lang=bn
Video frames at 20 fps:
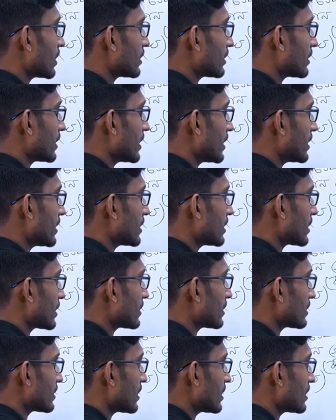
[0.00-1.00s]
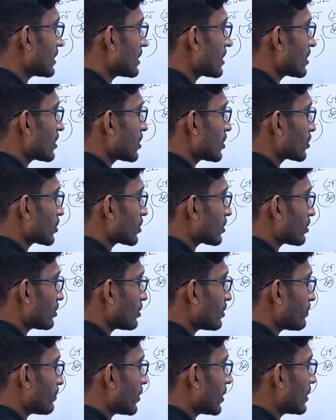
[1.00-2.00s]
তেইশ হাজার ষোলো
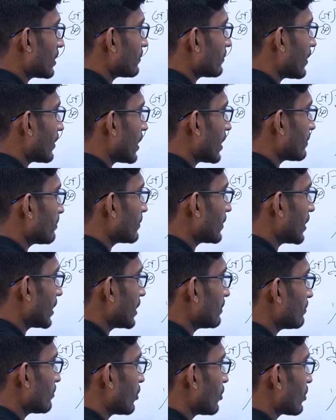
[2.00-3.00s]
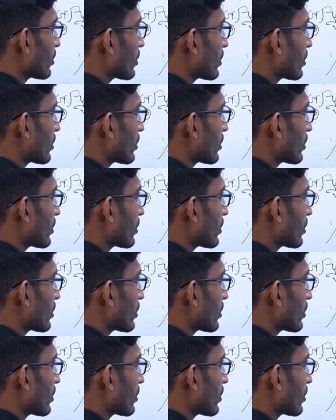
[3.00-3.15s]
পয়েন্ট ফাইভ নাইন ভোল্ট